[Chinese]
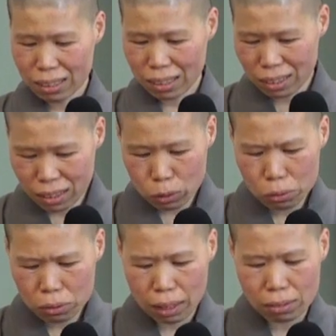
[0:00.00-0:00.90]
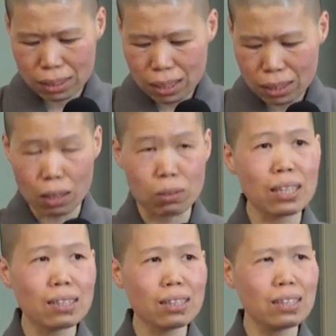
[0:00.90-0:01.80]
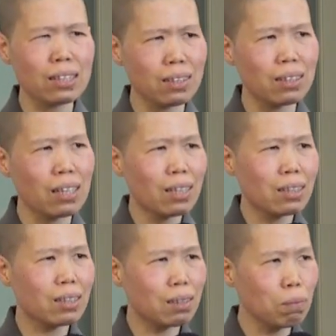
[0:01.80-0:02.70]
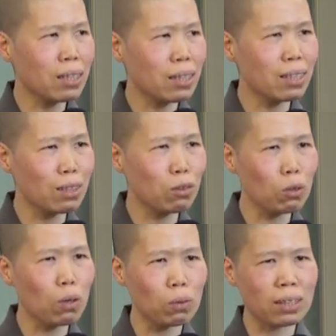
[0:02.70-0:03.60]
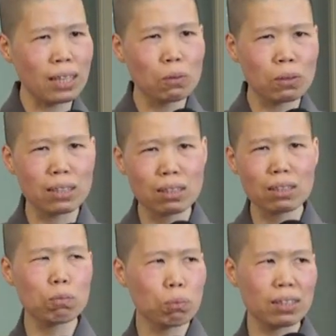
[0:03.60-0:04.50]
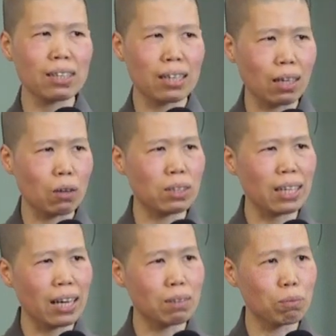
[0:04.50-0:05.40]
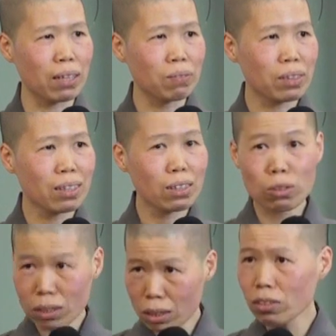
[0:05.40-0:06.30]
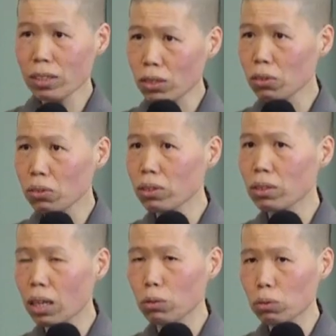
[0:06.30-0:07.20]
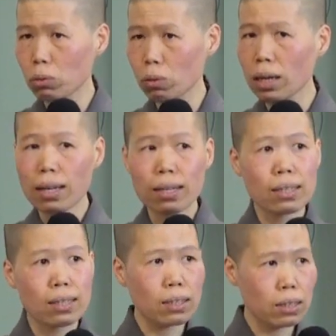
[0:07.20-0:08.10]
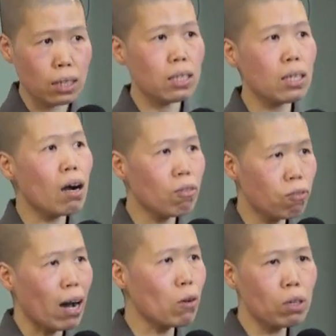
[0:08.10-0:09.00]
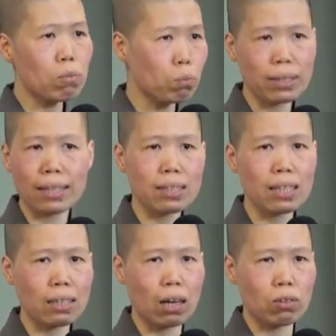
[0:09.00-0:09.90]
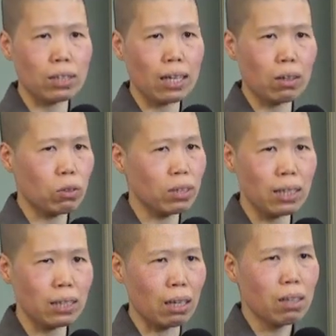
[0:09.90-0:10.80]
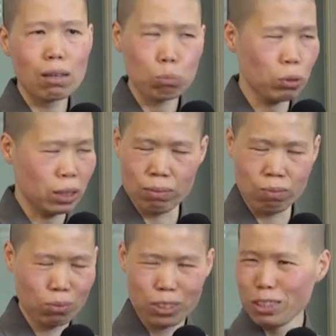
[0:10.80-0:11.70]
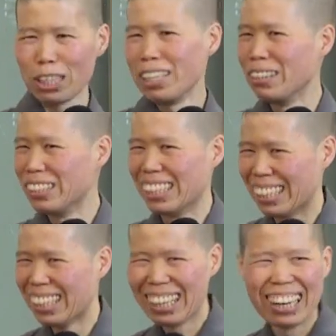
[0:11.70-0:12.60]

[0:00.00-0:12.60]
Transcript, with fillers: 那四处找人家吵架这件事，怎么可能说我忏悔一次就不跟人家吵架了吗？所以师傅那时候就一直告诉我，你要发愿不再跟人家吵架。我跟他讲，不行，绝对不行。